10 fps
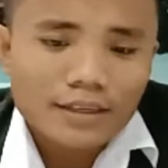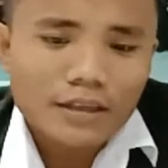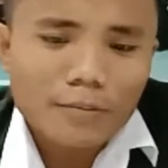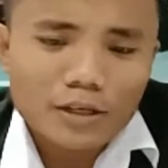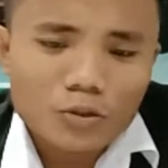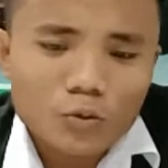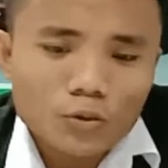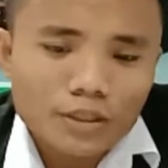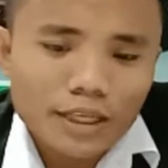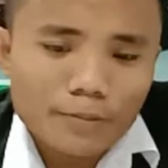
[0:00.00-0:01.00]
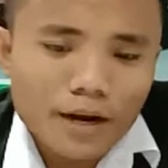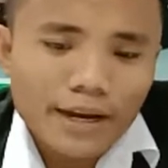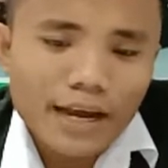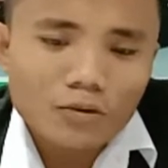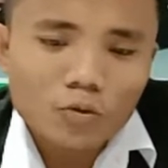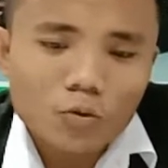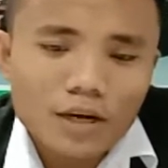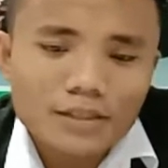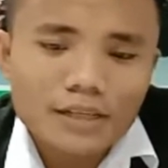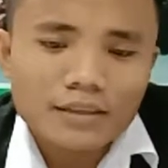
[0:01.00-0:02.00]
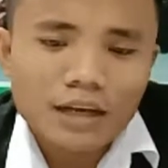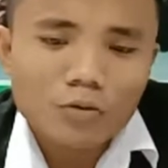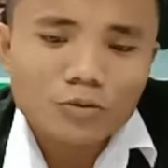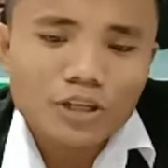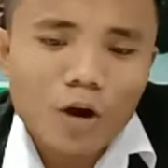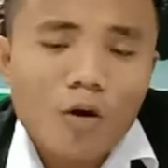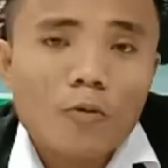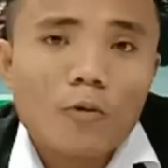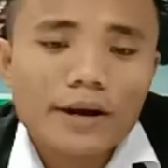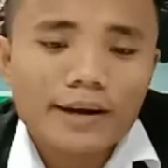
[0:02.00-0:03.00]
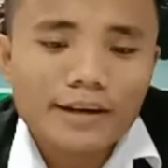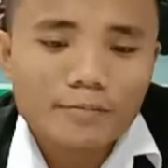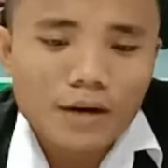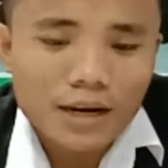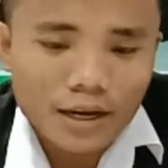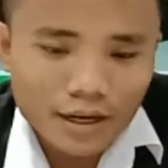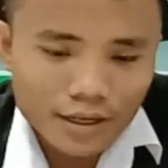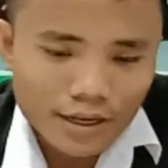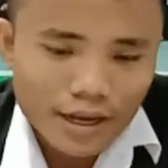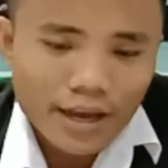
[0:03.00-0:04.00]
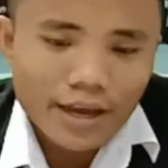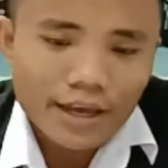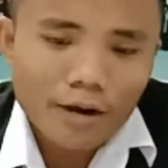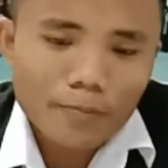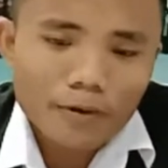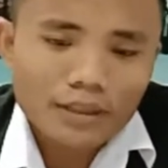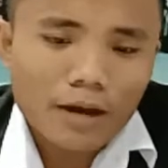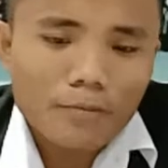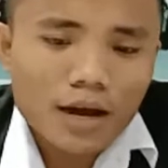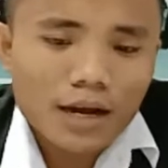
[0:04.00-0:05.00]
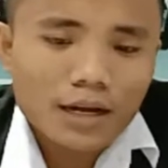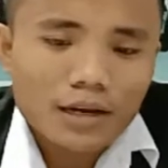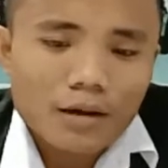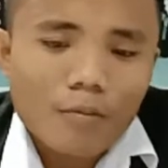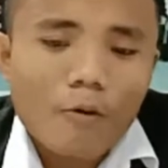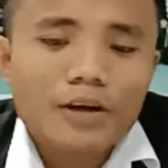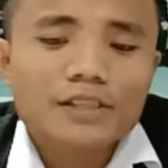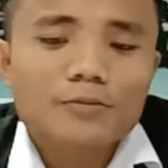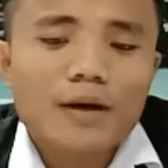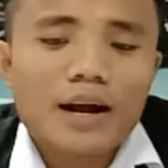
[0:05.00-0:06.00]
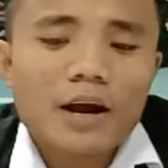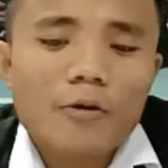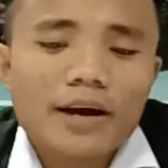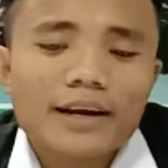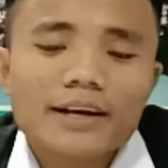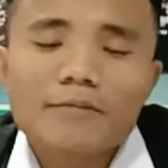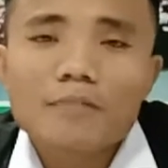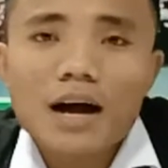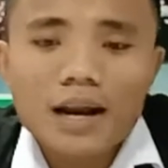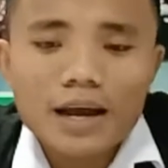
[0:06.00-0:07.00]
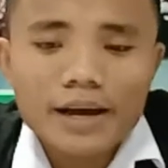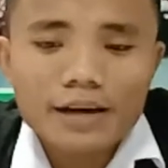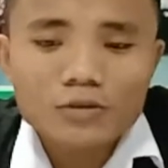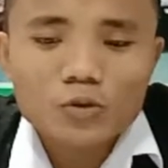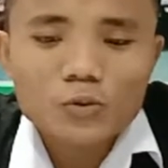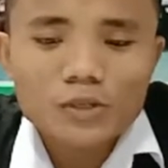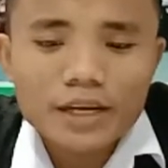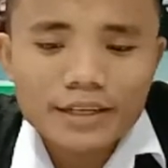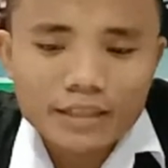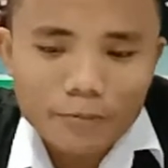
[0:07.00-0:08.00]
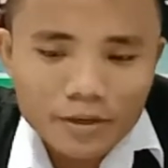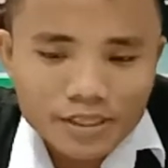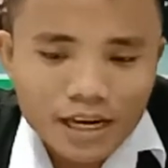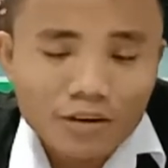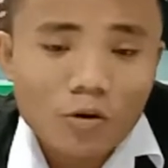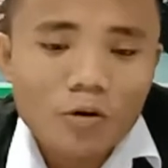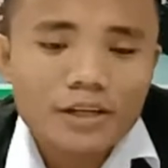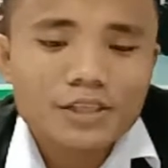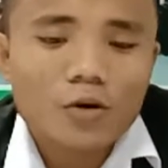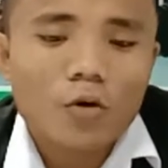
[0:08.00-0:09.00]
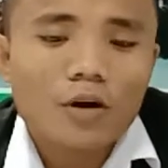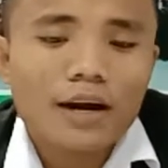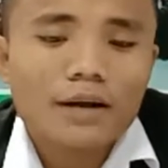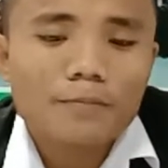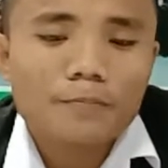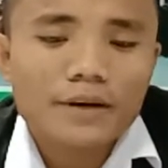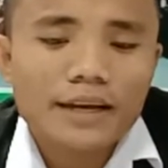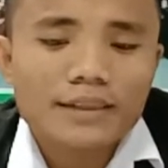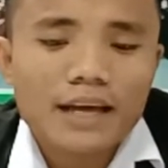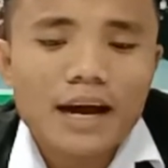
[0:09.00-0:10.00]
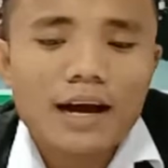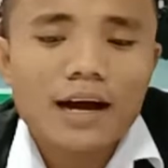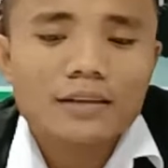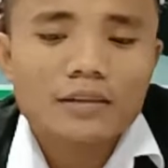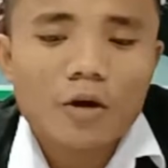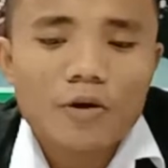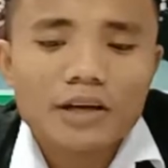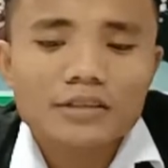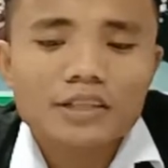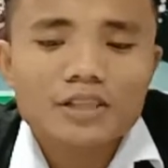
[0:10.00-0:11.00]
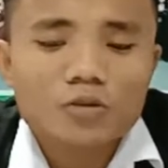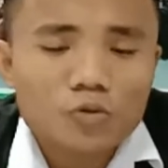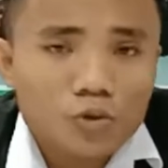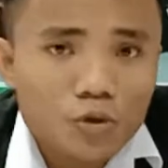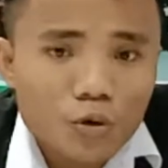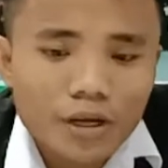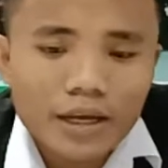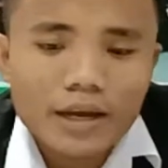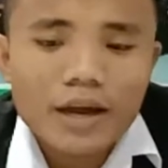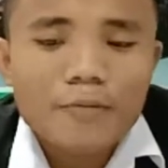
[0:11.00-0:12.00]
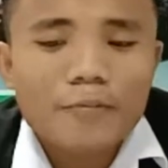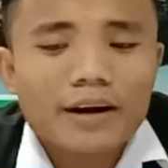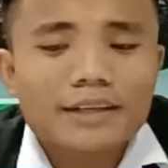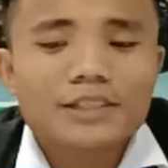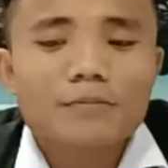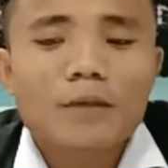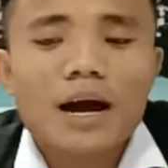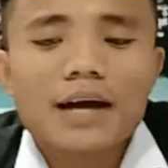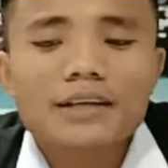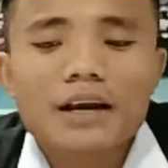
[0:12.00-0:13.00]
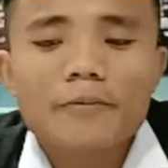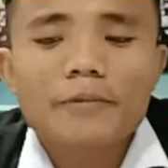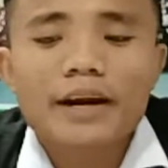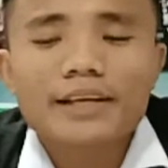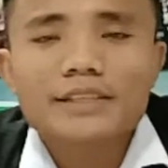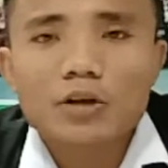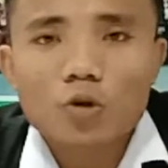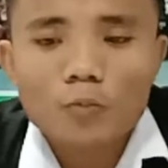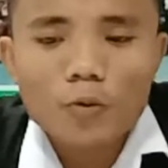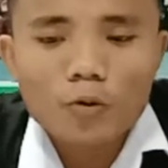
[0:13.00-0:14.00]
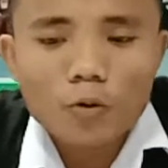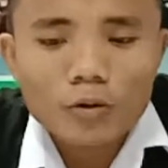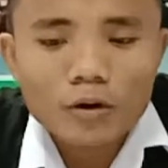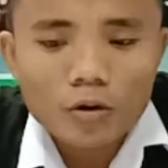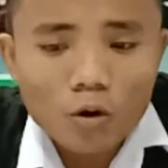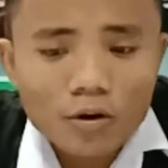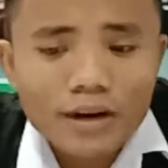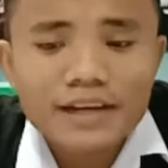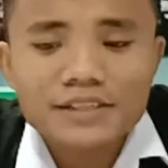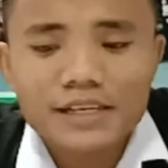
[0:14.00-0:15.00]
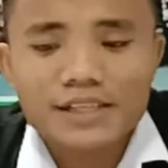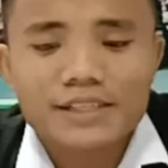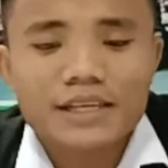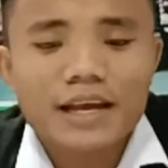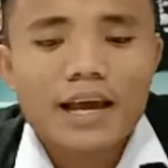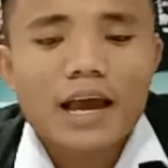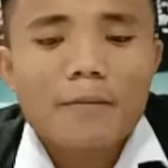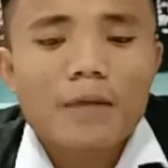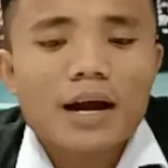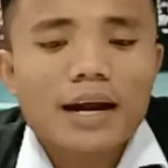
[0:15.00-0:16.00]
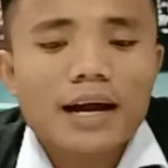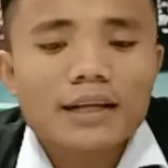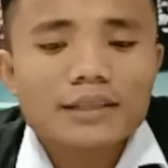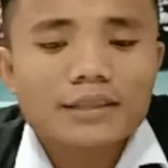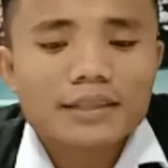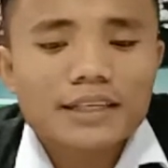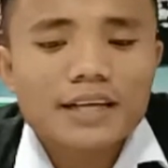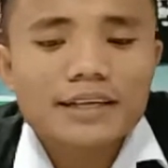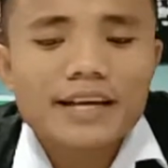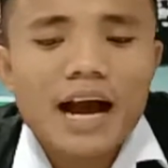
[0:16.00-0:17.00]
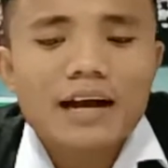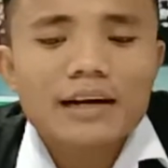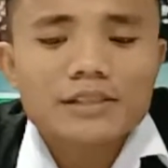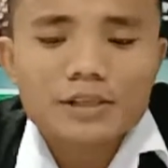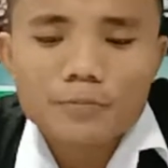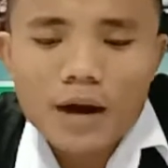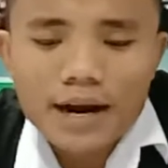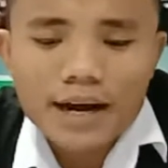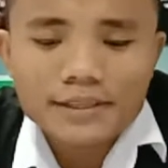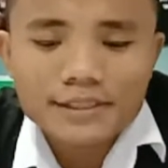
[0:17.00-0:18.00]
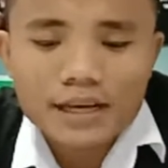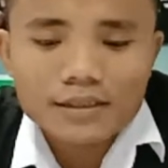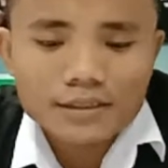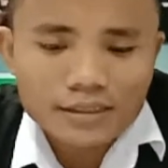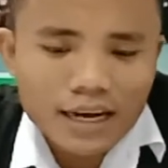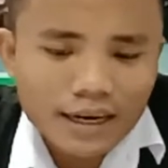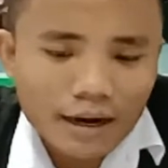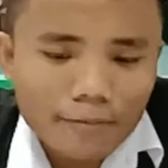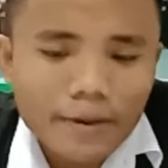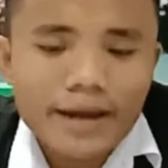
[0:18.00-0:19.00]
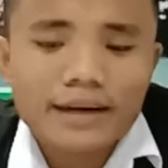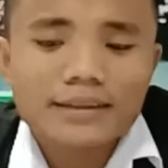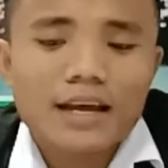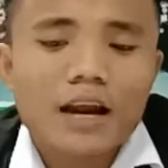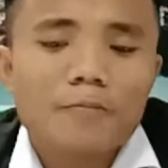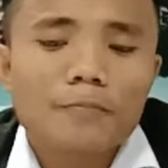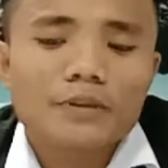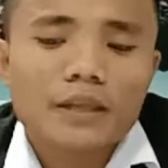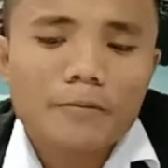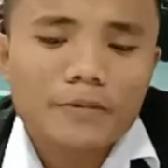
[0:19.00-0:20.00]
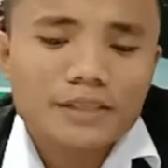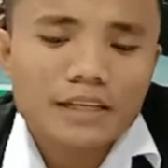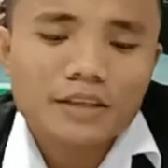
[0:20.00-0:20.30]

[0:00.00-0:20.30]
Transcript: Kita masuk di bagian tugas dan tanggung jawab wakil gembala. Yang pertama, bahwa sebagai wakil gembala yang sudah ditabiskan oleh seorang pendeta atau yang disetujui para jemaat dalam gereja ataupun organisasi maka tidak dianggap sebagai sakramen dalam petabisan